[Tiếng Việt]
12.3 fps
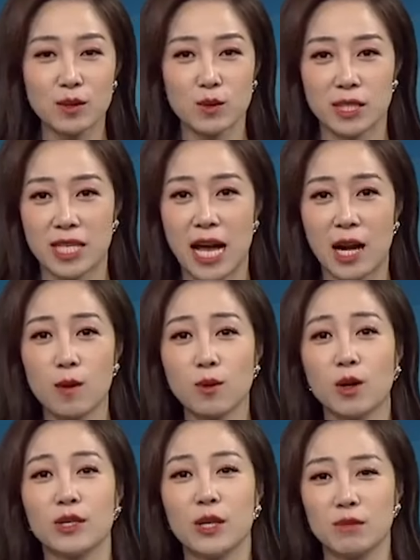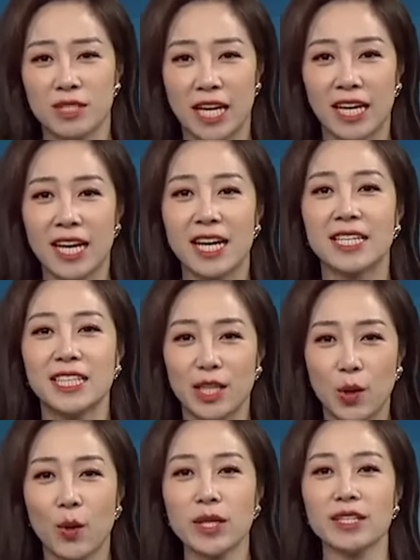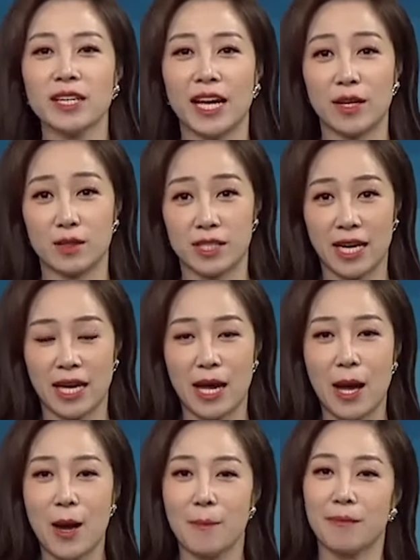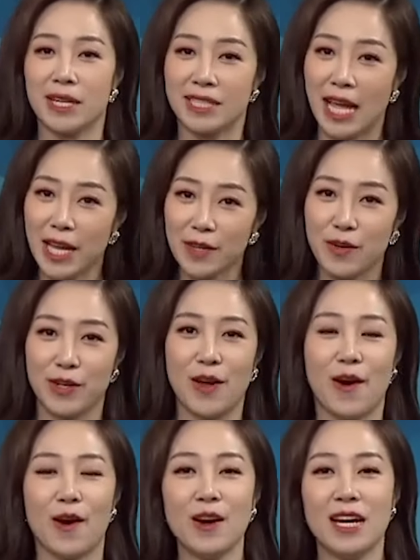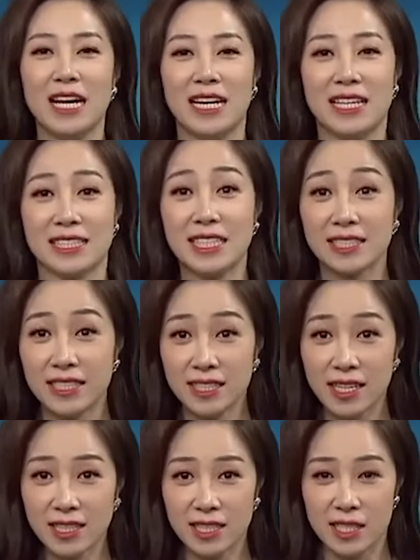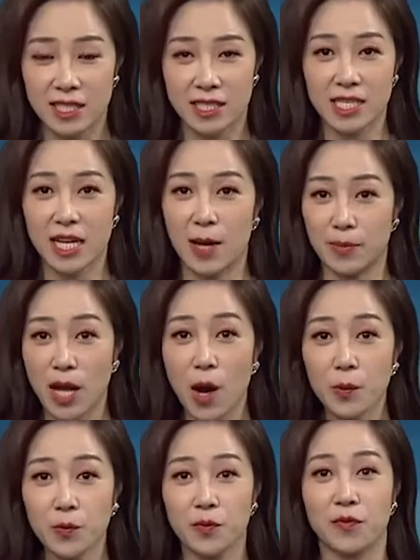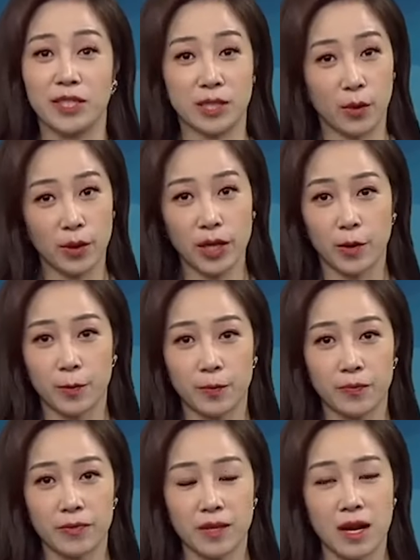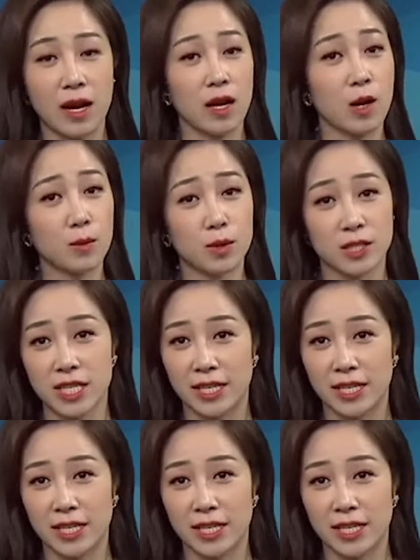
Tình yêu tuổi già không còn nồng cháy hay là nhiệt huyết như ngày còn trẻ, mà thay vào đó là tình thương, sự cảm thông và thấu hiểu không